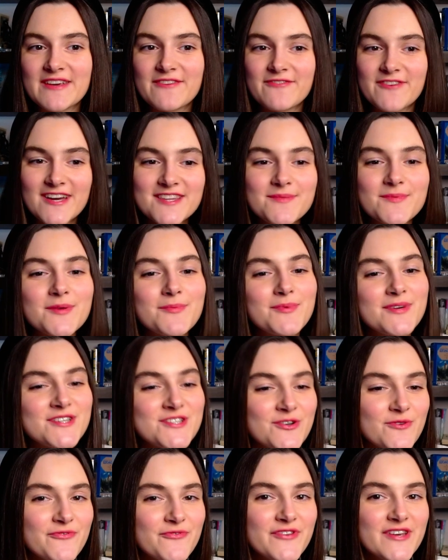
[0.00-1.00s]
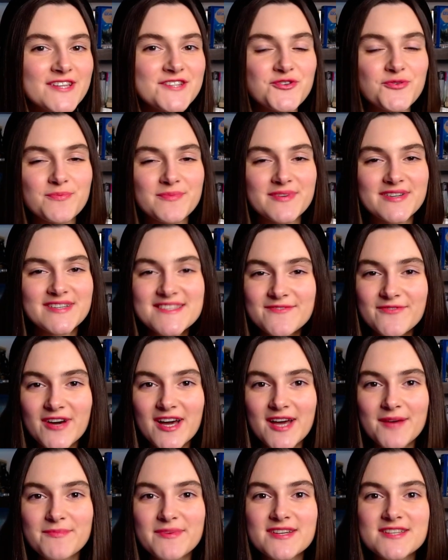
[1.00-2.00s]
и в этом небольшом видео мы с
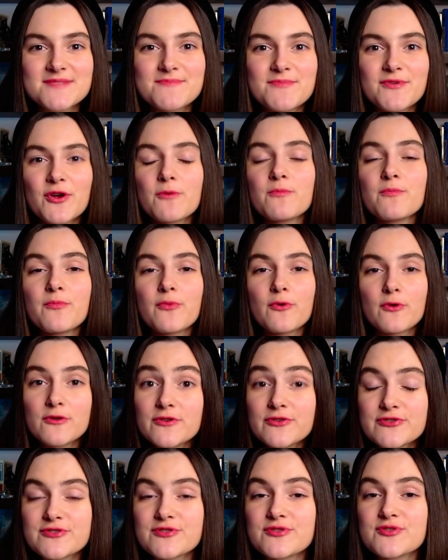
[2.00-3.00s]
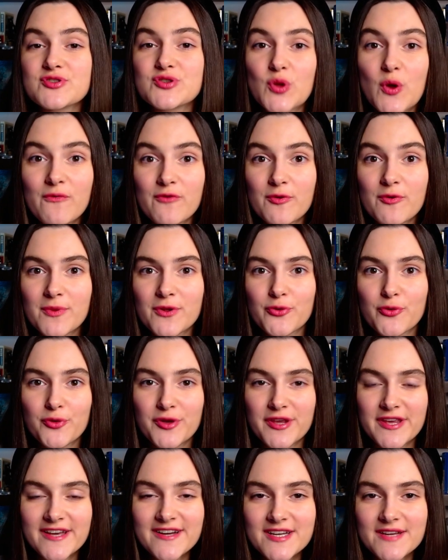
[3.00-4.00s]
вами разберем полностью слово полку
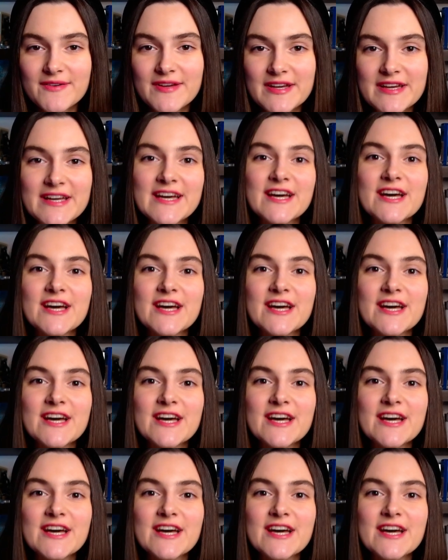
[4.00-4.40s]
Игореве,